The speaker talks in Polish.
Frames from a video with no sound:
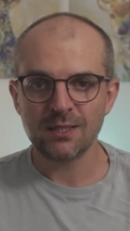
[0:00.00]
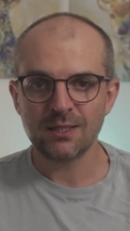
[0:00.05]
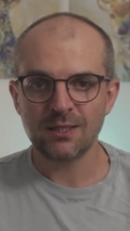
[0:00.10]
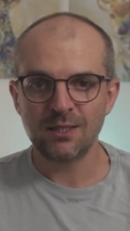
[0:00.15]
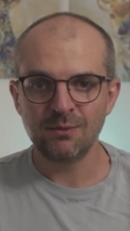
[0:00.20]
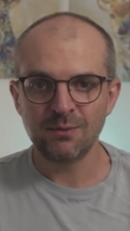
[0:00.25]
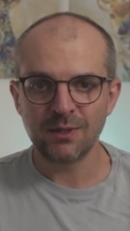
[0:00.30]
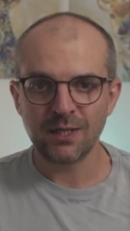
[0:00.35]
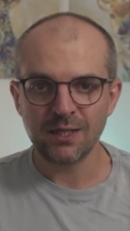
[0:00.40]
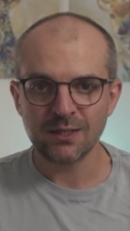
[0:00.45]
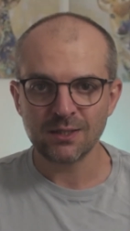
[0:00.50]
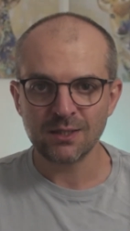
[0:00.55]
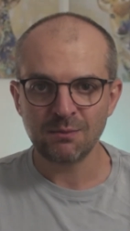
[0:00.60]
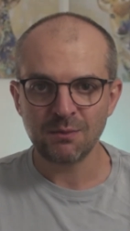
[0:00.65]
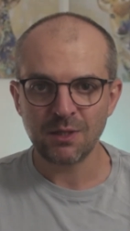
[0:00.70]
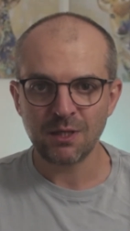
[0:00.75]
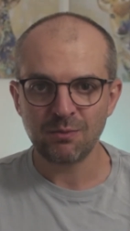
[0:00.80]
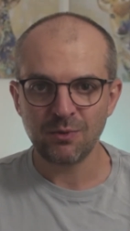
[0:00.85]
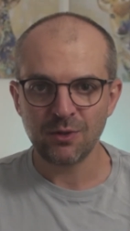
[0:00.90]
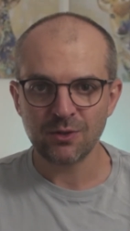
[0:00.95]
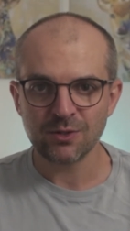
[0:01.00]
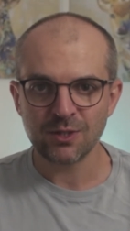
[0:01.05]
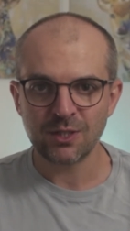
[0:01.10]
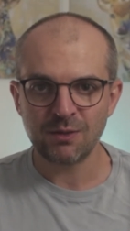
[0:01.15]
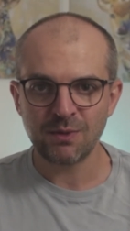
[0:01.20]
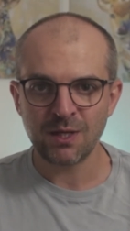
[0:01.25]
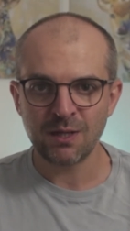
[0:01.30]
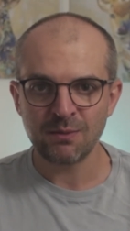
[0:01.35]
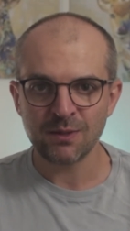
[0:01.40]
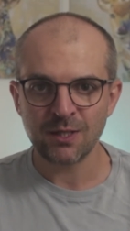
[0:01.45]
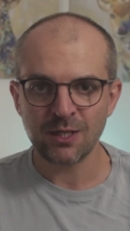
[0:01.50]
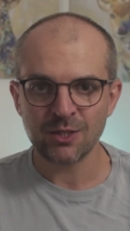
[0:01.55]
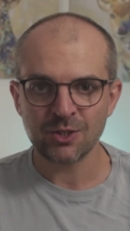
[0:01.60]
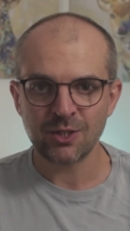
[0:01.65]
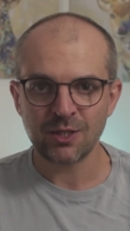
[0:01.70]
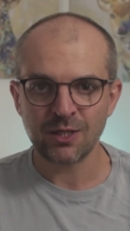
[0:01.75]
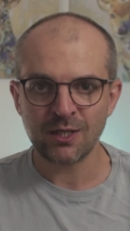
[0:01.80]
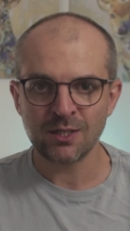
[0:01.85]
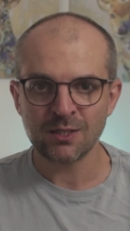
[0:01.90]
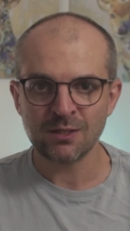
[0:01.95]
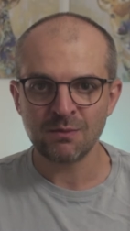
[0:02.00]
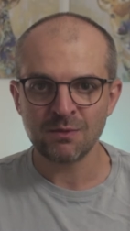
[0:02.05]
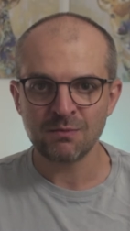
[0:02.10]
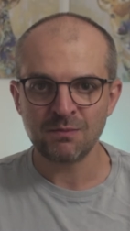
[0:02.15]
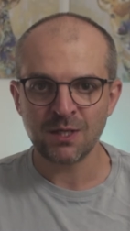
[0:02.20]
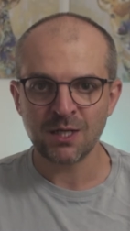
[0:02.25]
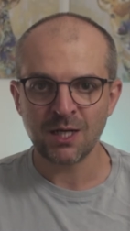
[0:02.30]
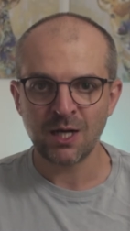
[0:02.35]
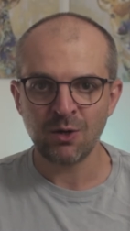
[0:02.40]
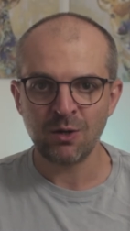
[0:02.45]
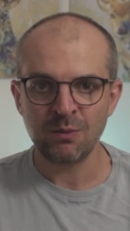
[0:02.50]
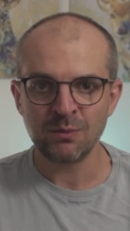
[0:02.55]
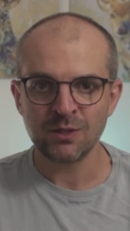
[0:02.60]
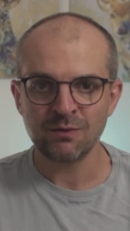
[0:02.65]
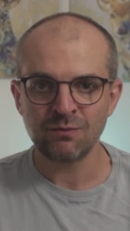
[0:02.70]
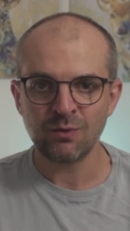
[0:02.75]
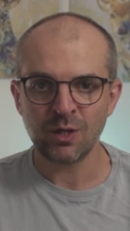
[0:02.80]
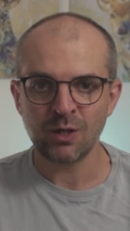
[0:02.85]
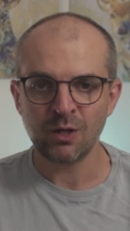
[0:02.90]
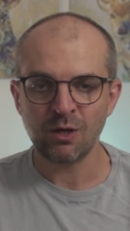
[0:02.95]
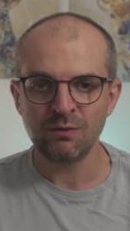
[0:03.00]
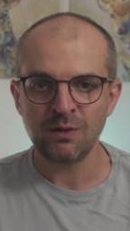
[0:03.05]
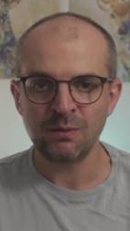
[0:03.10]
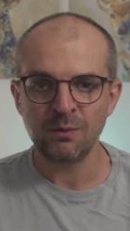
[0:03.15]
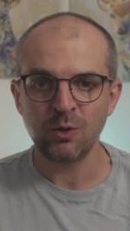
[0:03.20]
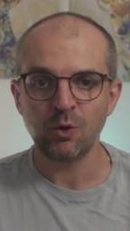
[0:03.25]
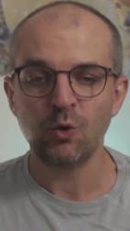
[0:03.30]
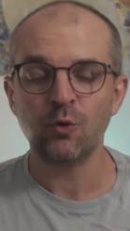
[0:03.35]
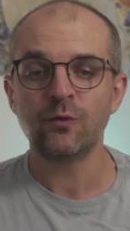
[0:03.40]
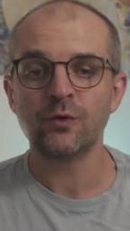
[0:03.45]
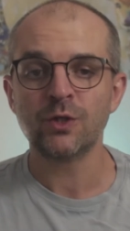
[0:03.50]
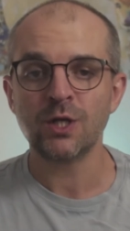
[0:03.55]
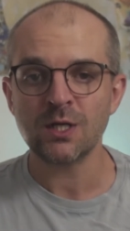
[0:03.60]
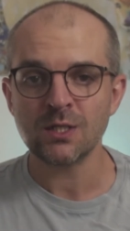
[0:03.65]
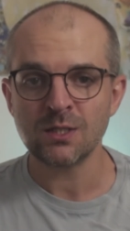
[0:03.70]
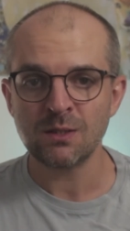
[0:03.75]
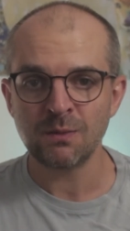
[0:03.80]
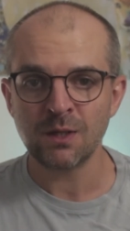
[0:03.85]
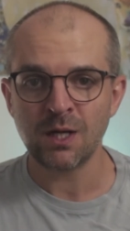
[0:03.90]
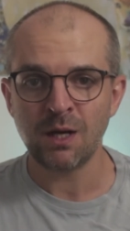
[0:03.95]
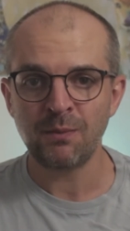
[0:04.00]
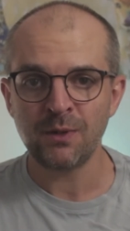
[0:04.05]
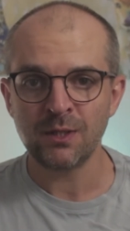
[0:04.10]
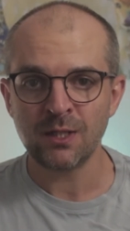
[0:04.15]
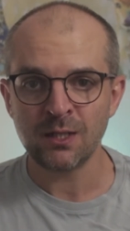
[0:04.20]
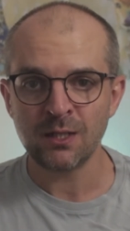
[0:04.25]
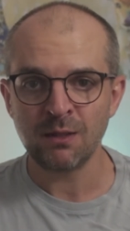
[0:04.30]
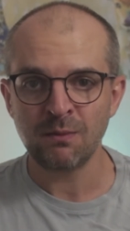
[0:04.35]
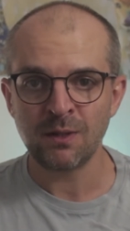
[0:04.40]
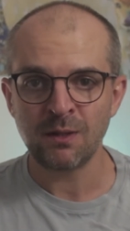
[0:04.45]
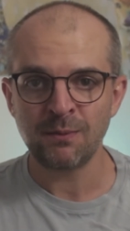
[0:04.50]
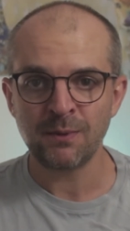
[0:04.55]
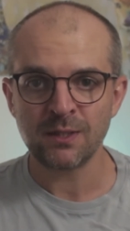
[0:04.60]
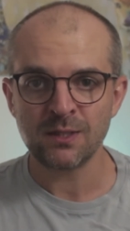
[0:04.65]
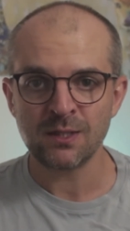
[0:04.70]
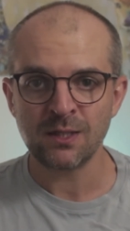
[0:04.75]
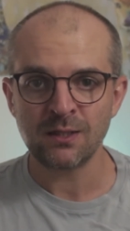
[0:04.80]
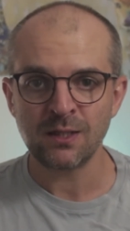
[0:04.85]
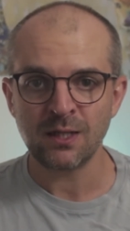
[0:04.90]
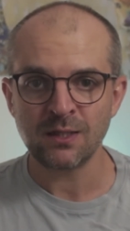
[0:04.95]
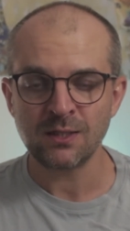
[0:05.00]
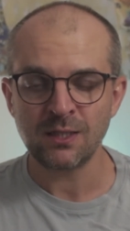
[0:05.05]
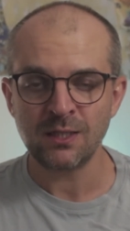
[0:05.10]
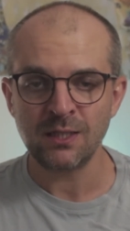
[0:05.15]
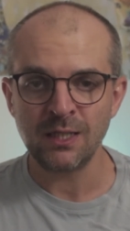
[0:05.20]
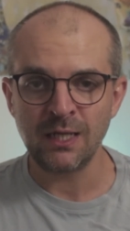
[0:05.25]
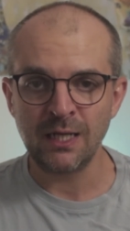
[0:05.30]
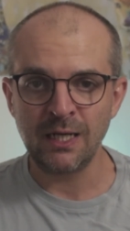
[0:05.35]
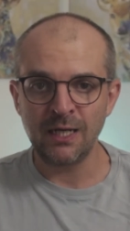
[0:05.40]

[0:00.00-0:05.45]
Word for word: Tym razem polski bramkarz razem z Michałem Żewłakowem, ówczesnym kapitanem reprezentacji,